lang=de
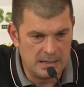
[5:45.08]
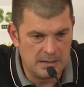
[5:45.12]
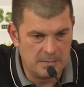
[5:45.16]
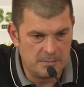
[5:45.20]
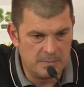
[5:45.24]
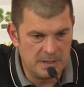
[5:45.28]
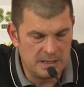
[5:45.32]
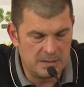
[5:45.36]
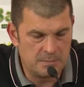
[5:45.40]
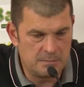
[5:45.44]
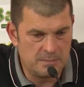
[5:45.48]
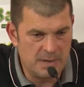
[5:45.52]

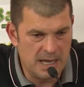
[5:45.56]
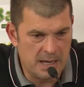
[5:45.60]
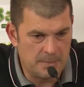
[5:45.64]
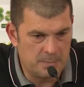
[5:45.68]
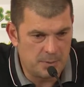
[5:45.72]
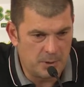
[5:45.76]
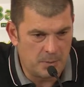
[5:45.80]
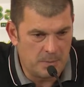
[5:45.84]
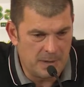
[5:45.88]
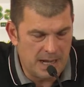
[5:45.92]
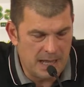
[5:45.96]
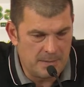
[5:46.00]
mit mehr
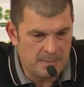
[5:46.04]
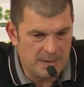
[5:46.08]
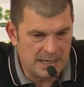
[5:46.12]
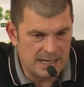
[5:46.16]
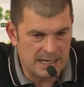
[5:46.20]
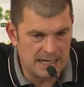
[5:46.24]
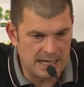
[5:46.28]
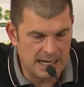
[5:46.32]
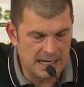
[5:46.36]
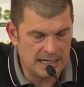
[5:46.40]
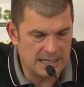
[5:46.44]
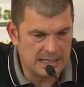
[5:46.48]
Problemen
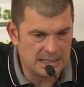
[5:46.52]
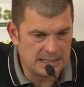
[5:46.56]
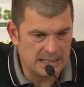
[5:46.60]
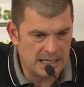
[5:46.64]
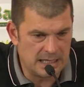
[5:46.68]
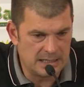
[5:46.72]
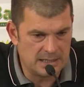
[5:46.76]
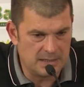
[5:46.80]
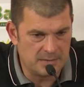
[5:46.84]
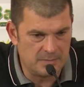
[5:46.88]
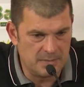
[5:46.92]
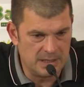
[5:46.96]
gerechnet
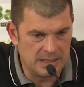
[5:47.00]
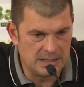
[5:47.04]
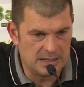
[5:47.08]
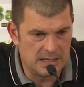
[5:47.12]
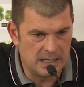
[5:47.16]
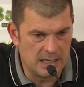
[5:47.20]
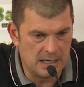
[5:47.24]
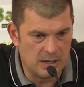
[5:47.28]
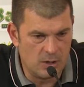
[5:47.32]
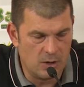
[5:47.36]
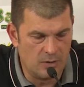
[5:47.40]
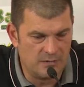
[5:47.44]
hat
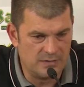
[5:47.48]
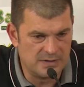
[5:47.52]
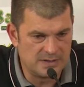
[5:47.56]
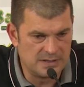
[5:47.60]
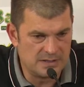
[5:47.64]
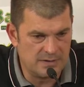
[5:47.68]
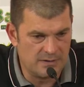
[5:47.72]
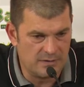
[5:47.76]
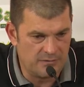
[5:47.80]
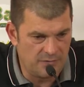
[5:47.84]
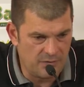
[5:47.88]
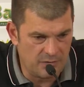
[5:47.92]
mit
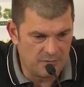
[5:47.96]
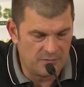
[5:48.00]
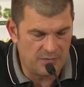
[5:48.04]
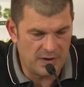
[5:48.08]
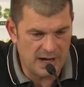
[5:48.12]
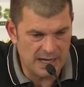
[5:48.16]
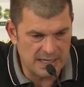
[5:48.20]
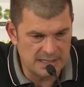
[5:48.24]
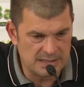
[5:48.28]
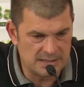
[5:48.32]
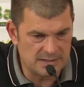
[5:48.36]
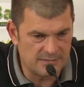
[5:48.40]
Offensive
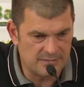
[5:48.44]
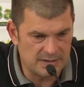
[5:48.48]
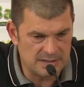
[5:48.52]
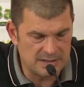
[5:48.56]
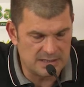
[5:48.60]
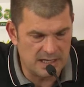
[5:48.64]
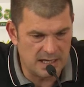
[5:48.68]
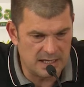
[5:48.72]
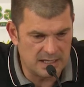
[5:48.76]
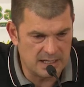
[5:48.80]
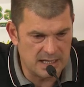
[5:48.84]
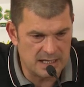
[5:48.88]
5-1,
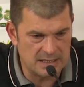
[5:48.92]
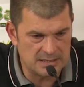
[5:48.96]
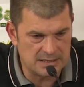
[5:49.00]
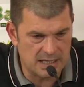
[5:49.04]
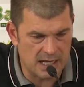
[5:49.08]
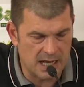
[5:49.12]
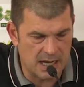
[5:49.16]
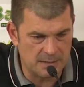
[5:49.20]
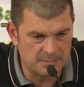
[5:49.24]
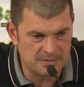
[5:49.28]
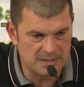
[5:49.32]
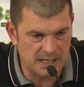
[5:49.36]
was die in der
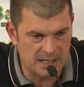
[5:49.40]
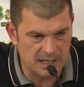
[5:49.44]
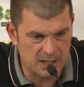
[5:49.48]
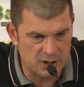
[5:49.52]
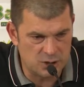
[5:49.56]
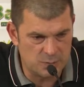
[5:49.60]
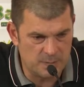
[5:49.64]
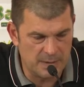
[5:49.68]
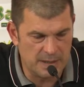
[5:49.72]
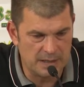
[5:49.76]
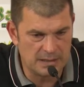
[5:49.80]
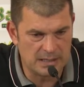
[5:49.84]
ersten Halbzeit
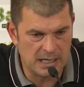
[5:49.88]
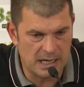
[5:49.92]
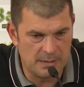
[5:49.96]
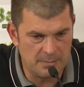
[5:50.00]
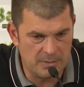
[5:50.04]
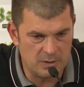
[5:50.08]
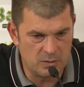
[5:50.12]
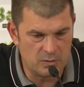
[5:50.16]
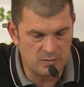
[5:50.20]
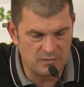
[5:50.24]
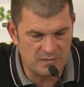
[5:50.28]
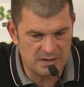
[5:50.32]
gespielt
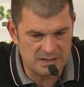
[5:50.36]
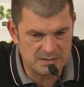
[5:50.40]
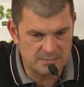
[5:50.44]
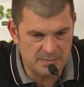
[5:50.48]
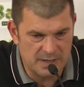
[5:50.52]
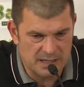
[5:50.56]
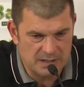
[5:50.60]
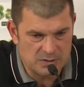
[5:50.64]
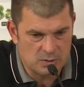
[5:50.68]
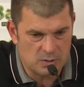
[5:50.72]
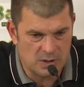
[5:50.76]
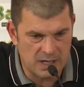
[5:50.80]
haben und was
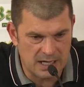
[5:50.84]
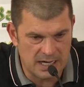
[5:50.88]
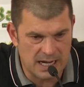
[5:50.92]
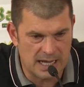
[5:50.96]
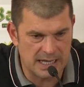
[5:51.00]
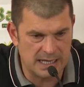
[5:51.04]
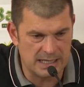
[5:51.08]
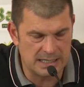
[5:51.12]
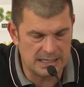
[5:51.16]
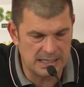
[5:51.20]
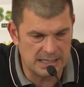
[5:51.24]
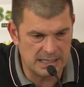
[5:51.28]
Melsungen
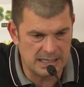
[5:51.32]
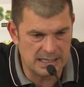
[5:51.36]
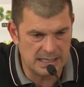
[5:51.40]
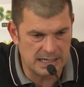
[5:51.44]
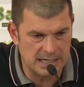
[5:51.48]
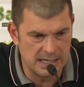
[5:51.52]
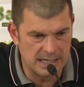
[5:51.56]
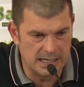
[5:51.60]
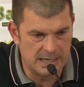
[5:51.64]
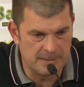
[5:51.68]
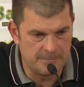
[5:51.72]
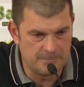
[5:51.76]
eigentlich
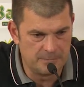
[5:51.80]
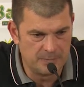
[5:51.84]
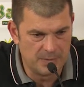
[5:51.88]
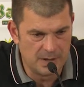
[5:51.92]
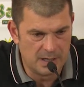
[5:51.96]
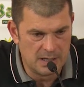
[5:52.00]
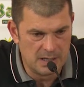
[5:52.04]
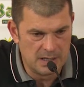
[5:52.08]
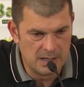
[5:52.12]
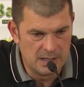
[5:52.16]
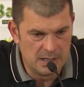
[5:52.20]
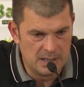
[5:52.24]

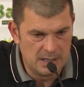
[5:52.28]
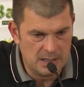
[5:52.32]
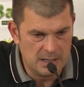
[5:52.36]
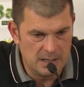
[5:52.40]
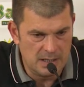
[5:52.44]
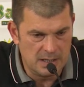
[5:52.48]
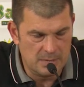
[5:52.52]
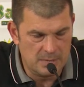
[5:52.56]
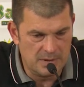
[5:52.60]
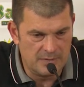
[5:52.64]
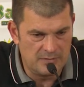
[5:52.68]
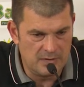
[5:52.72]

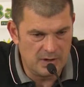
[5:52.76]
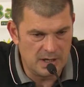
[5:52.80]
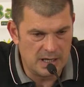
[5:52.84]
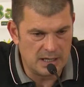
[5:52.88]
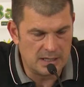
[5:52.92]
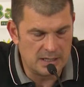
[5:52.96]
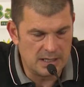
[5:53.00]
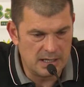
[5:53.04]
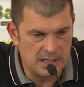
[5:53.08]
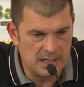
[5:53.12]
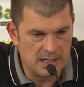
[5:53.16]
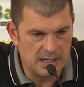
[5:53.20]

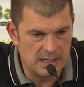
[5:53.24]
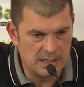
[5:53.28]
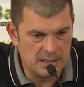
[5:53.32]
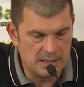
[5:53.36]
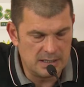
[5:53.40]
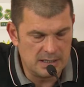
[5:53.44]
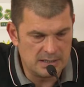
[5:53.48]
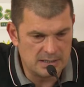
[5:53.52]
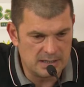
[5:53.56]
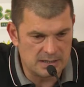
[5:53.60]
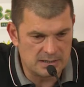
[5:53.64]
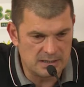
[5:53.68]
überwiegend äh,
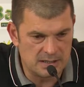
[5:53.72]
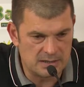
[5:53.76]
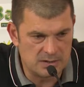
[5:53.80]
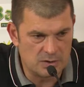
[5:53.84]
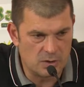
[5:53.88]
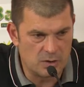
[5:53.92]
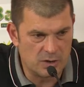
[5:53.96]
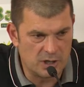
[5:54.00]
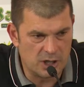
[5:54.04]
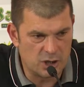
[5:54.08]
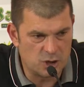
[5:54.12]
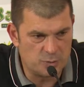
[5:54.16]
in dieser
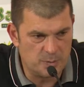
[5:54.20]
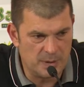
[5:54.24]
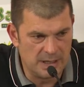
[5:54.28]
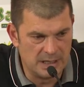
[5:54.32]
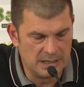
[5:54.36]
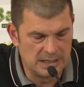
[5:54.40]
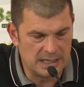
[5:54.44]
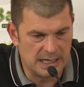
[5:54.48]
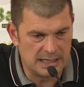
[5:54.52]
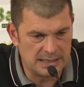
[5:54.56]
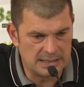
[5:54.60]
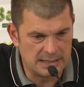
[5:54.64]
Saison
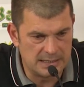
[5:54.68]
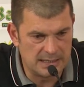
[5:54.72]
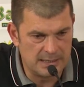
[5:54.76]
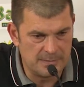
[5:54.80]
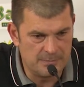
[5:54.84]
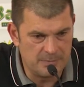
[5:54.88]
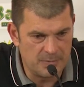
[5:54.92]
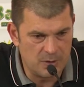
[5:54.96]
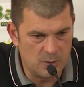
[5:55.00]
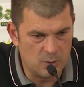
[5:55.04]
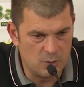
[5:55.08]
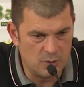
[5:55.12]
gespielt hat.
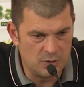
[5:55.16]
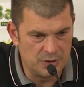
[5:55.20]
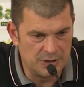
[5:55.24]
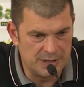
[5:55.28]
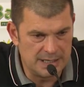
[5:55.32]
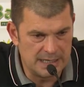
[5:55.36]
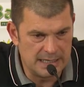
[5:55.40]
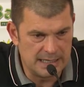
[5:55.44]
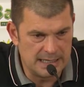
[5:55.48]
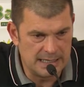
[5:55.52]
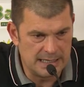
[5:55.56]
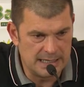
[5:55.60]

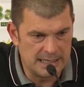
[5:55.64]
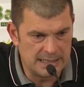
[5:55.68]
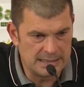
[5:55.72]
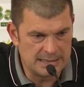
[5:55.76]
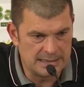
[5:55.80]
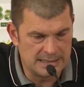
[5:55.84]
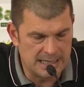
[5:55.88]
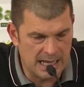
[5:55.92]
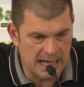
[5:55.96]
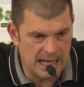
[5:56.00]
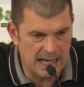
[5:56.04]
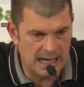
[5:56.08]
Und äh,
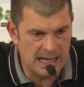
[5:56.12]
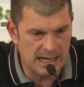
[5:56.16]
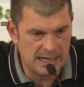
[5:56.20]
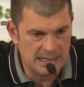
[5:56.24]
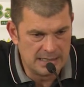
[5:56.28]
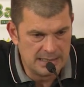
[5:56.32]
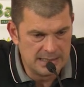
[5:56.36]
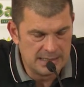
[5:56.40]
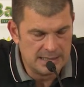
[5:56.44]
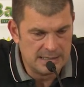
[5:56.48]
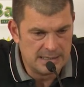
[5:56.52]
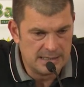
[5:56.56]

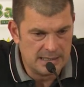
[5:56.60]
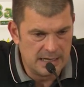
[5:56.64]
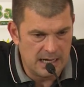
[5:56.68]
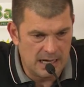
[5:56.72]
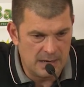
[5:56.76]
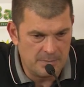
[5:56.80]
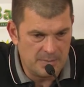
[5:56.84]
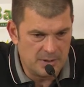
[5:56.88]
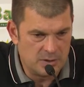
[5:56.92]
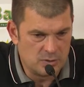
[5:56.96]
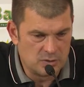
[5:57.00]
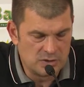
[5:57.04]
da
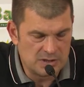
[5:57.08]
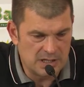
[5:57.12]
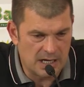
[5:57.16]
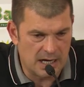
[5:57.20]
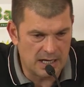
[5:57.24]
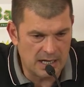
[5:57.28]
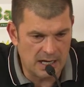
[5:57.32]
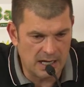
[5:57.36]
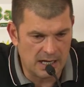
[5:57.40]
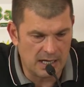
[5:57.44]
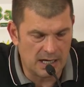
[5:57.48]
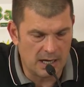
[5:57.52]
haben
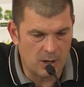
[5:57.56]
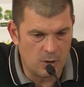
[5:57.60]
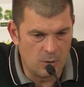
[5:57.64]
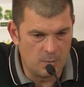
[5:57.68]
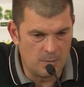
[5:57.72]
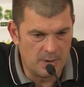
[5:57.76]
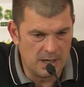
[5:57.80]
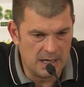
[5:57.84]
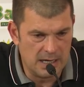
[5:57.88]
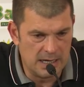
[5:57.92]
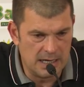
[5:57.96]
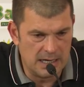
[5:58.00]
unsere
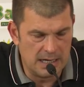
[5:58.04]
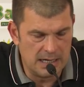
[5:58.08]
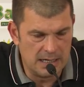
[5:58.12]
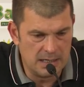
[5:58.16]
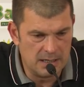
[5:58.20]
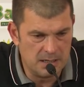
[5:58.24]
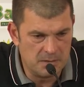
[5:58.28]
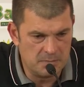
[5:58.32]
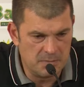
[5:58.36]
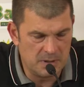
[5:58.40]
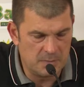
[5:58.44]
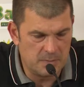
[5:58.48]
Rückraum äh,
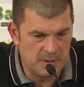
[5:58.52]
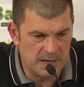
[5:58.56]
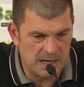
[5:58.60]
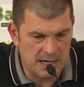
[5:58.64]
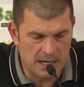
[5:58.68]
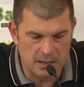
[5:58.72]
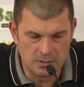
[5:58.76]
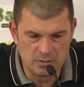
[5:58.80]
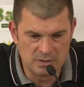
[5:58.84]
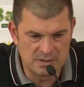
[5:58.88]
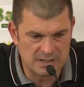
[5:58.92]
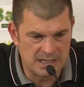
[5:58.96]
mit ein
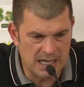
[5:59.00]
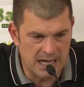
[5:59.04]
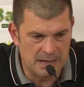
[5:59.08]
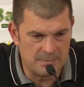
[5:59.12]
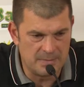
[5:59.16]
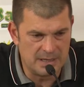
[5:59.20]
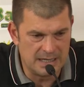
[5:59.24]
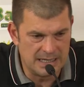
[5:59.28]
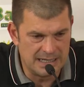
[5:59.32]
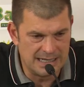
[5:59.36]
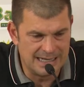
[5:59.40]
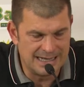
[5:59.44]
paar
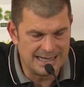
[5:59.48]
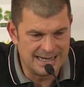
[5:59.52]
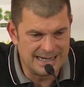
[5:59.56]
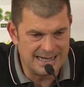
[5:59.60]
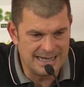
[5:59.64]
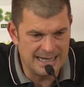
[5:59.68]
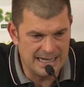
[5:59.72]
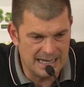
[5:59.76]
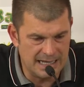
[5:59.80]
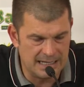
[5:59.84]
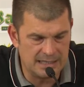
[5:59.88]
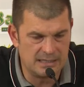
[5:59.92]

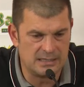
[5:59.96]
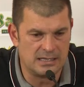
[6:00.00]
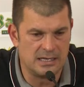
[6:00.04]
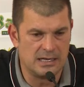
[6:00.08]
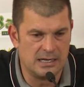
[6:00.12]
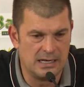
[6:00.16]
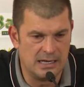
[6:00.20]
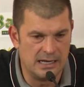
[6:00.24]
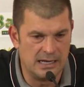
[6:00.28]
Ausnahmen nicht